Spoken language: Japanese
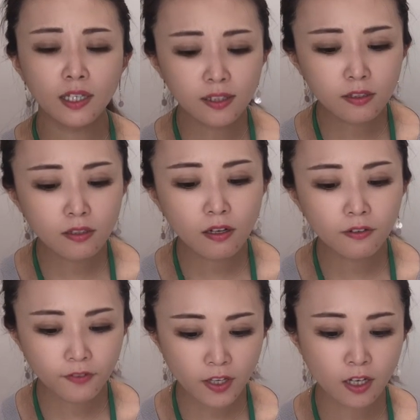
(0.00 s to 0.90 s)

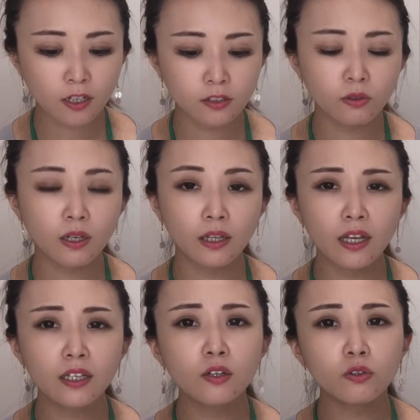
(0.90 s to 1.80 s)
インターフィアとか
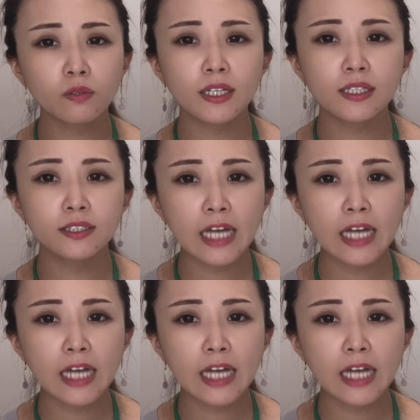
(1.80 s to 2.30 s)
ね、いい言葉です。